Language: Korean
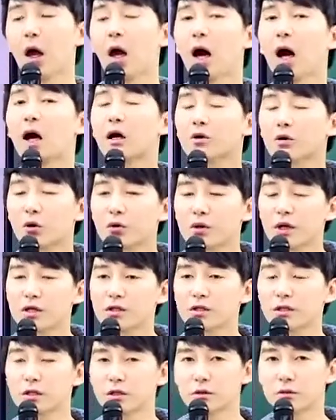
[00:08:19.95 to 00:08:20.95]
학교
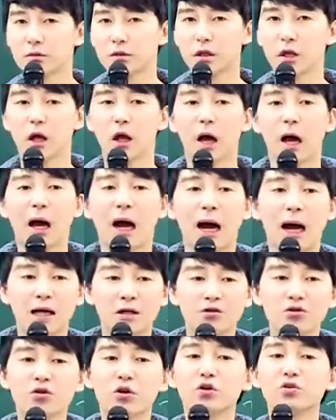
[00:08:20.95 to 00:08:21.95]
내신
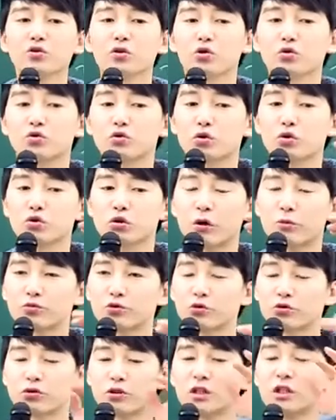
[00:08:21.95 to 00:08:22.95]
안정적으로
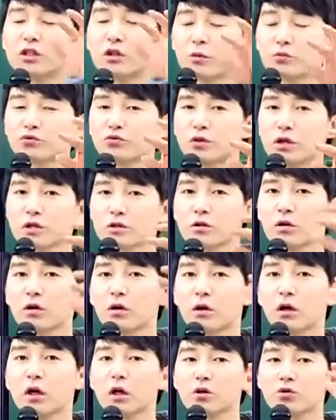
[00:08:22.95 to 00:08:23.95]
점수, 네
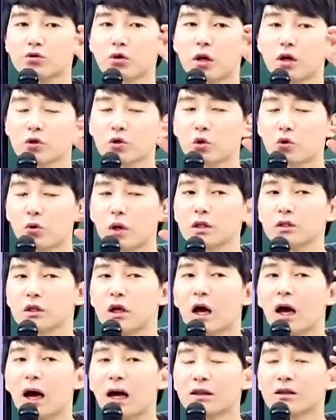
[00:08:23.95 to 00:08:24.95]
점수에서
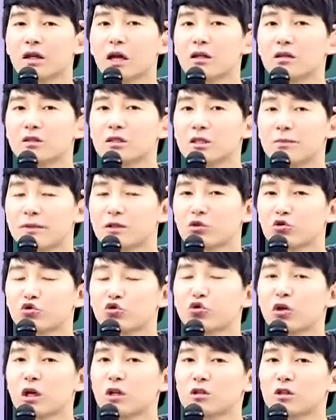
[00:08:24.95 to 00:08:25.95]
최소한 한 개 등급에서
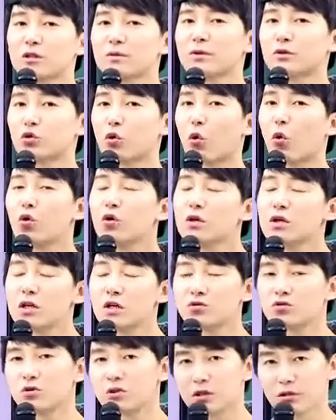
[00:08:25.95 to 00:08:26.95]
두 개 등급은 올릴
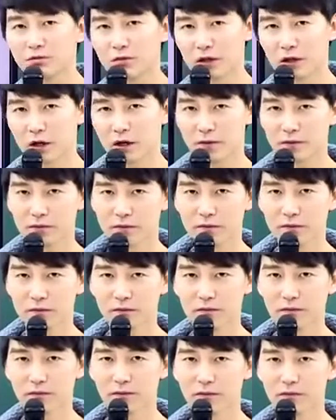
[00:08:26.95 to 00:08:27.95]
수 있습니다.
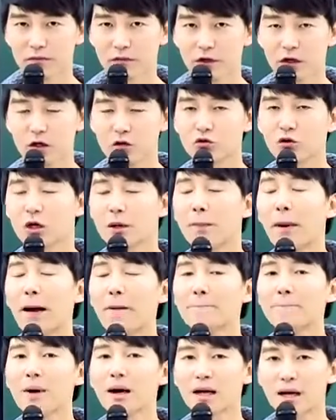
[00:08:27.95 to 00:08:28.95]
수학의
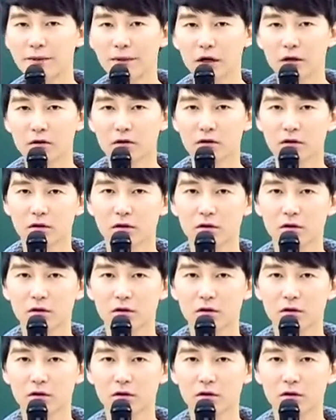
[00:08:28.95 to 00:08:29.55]
반만 하면.